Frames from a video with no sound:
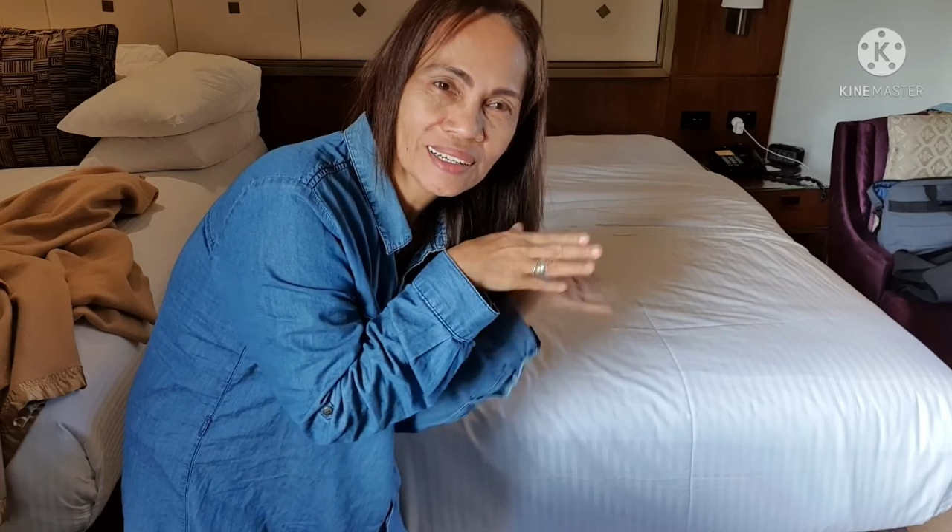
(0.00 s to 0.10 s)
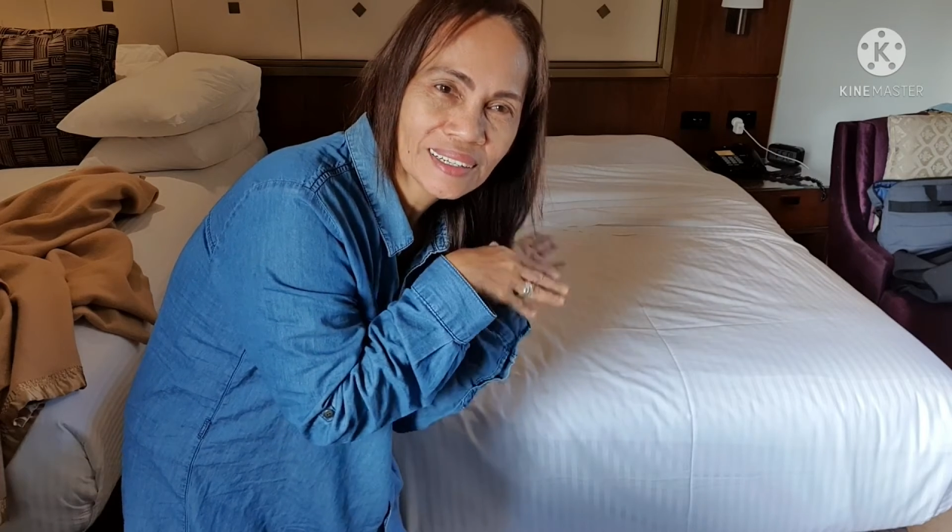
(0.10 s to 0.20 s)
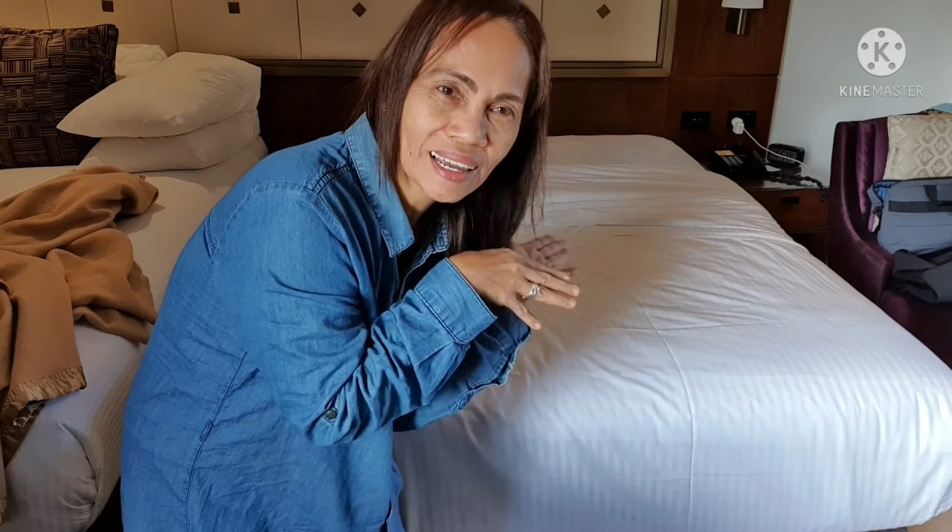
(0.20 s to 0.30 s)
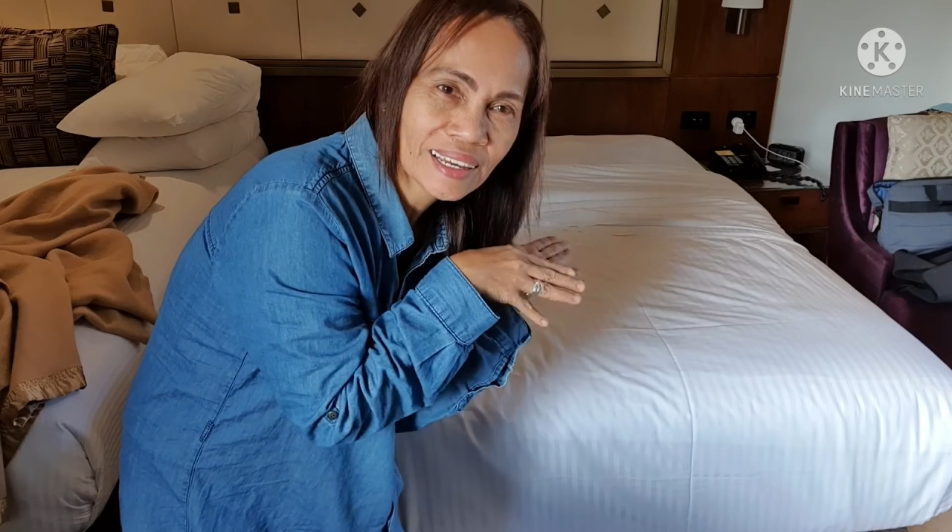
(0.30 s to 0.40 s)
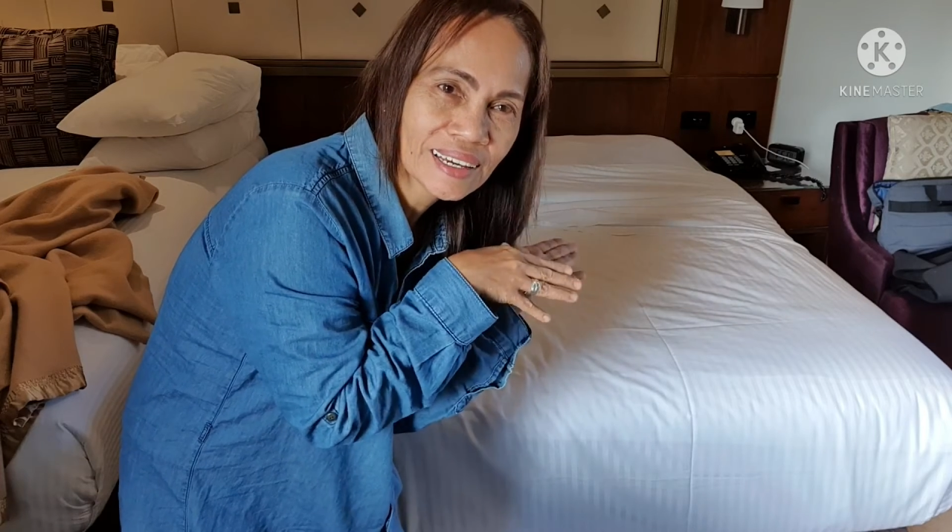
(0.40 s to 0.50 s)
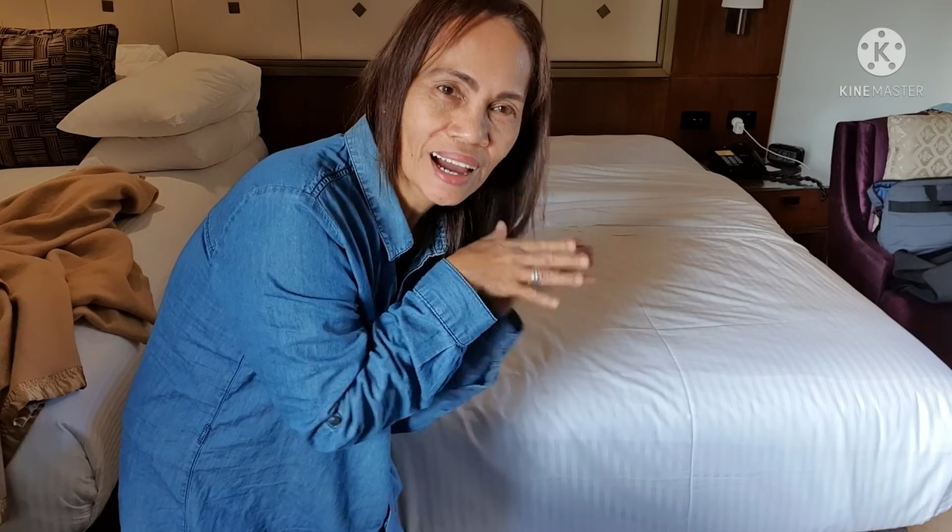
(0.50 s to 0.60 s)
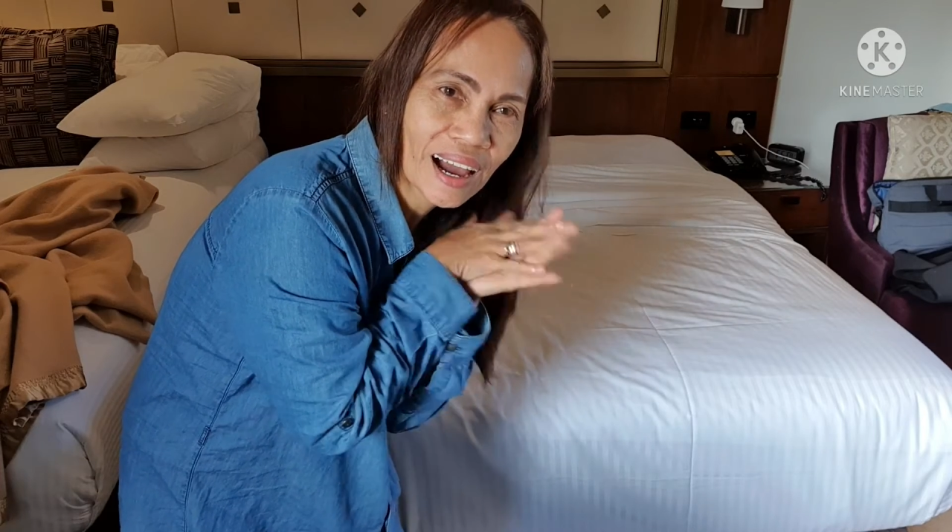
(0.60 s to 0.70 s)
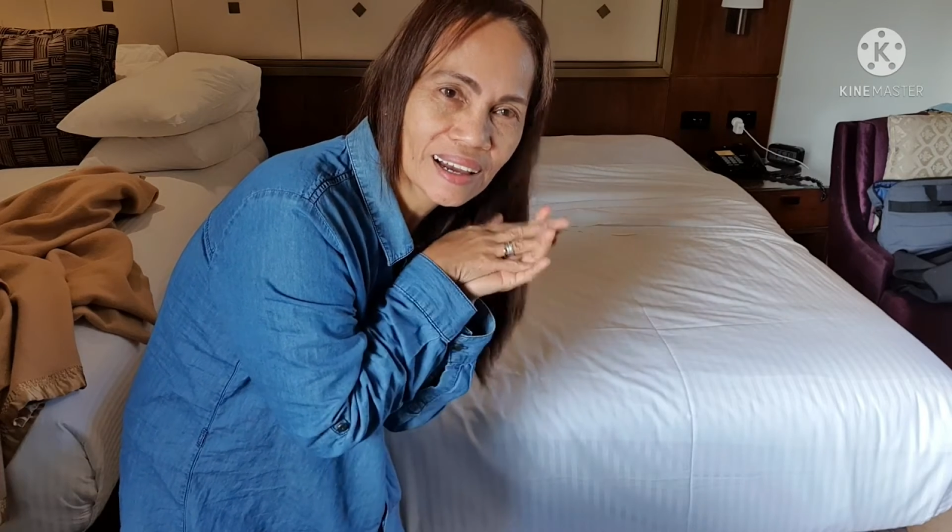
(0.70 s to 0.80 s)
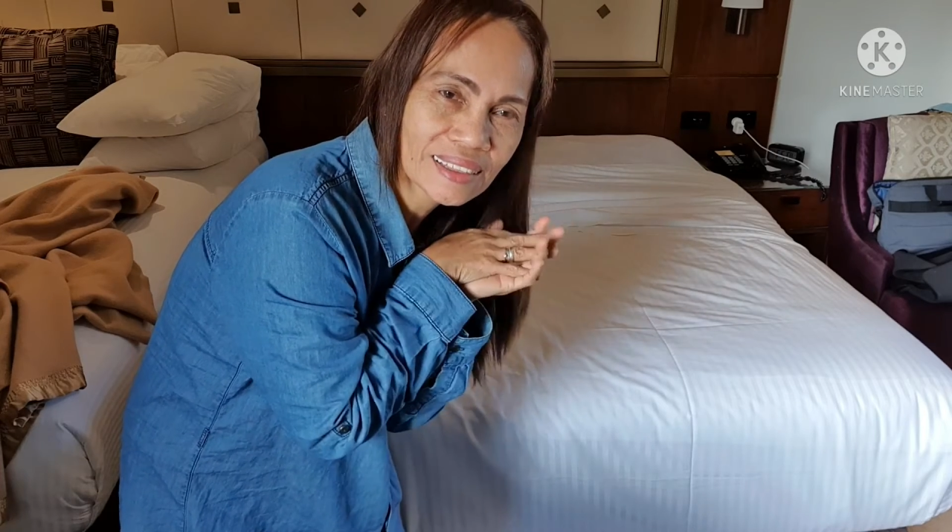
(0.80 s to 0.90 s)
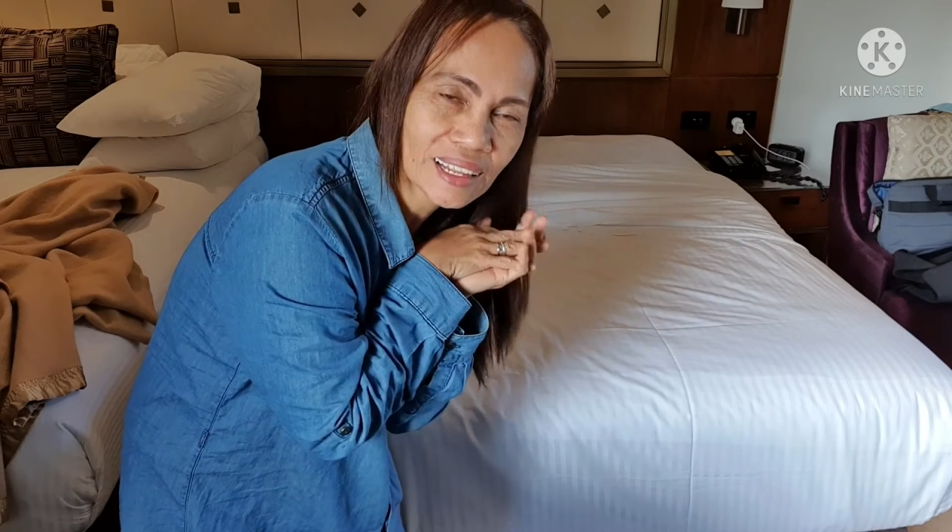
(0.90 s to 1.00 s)
nahiga
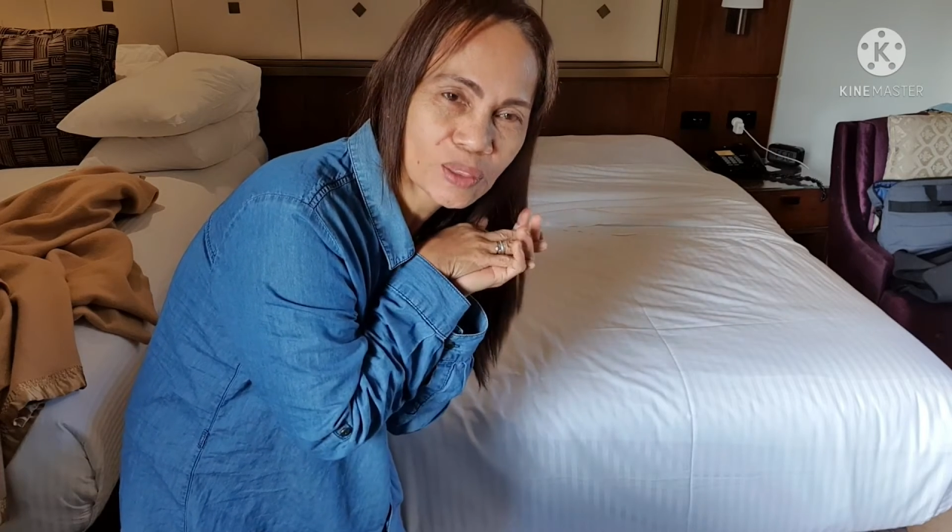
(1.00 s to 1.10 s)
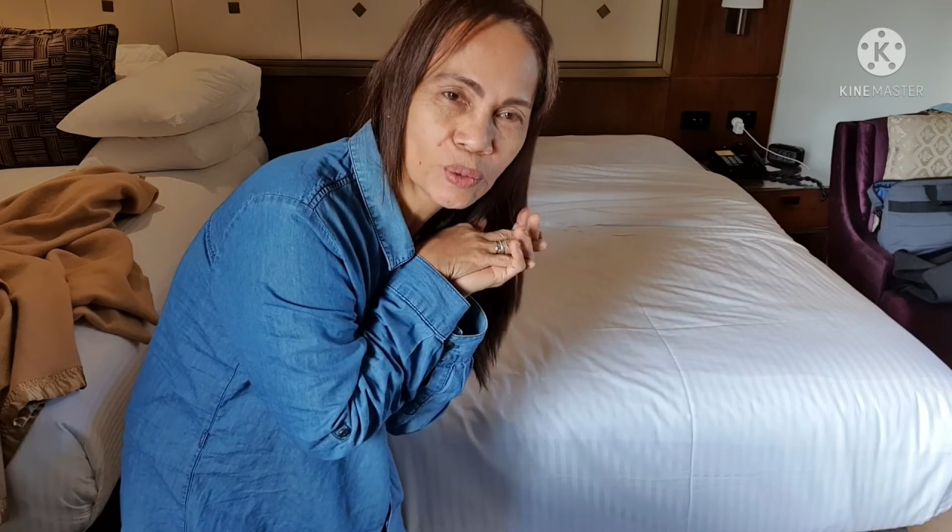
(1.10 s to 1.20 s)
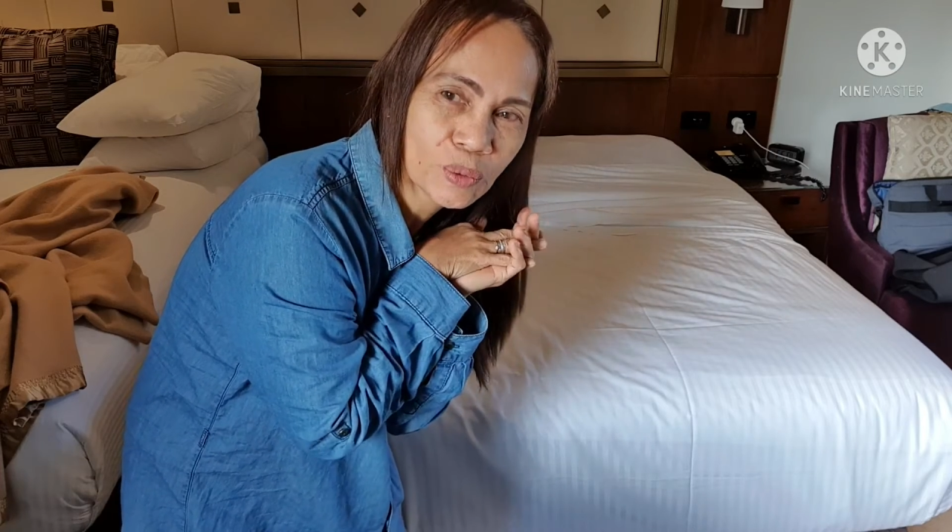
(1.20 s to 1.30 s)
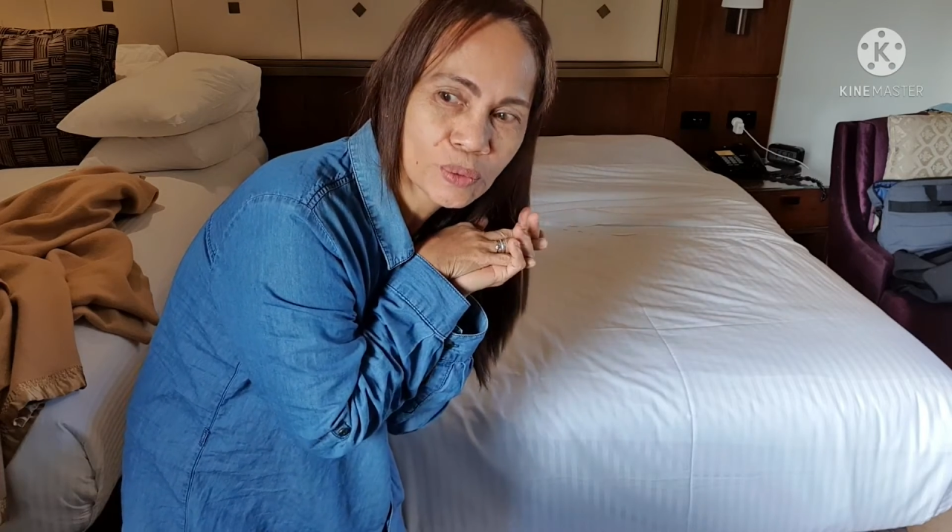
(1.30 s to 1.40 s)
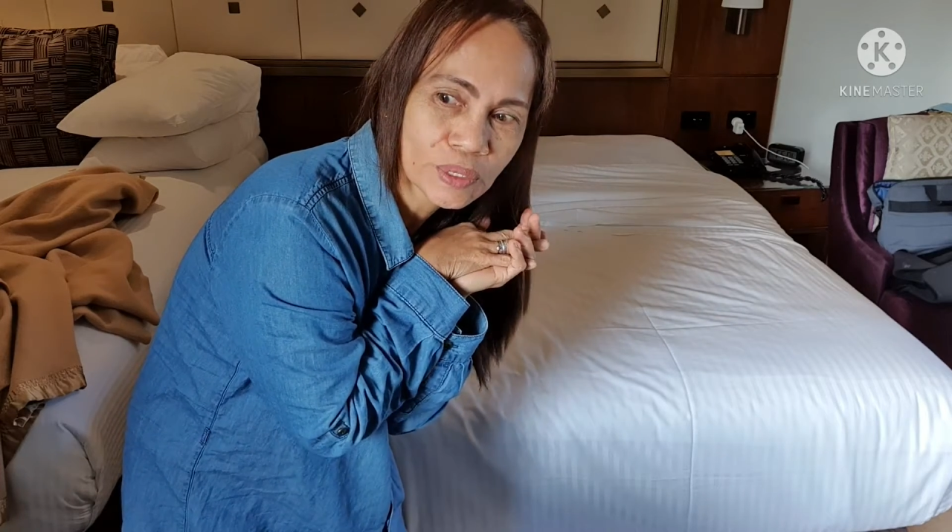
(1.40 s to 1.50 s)
at natulog